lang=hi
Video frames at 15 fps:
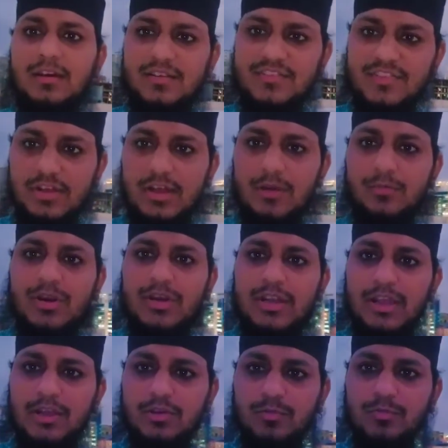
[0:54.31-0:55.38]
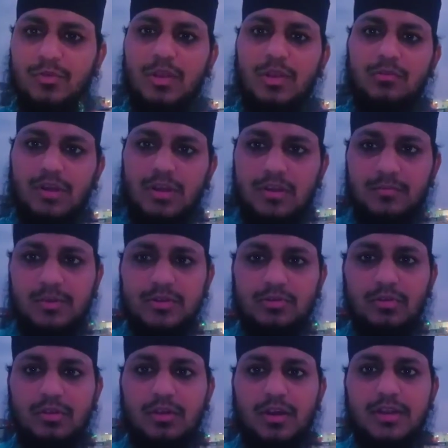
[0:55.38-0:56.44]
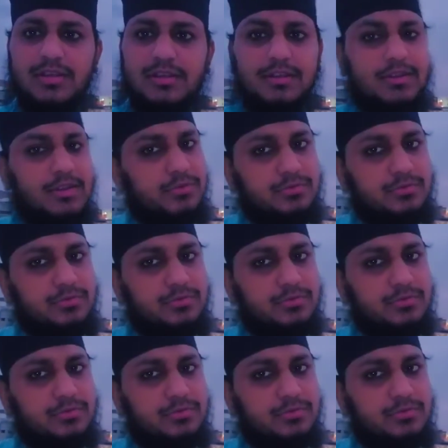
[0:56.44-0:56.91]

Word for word: असलकम वरहमल